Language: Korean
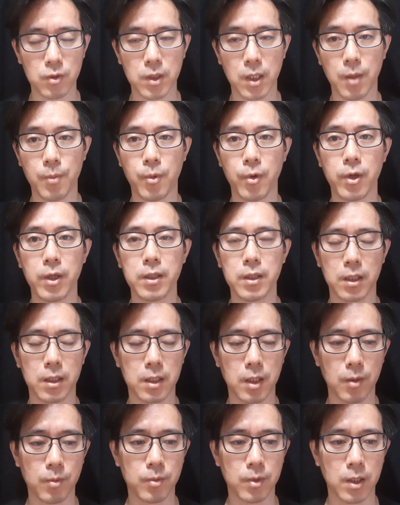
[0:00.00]
내보여야 되기
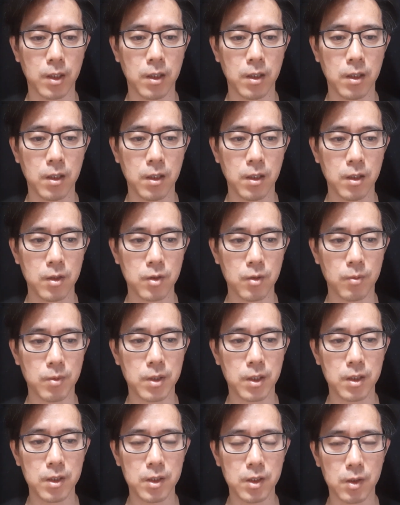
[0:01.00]
때문에 좀
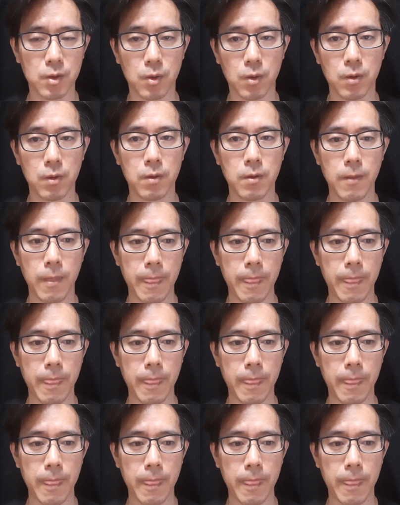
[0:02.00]
그런 식으로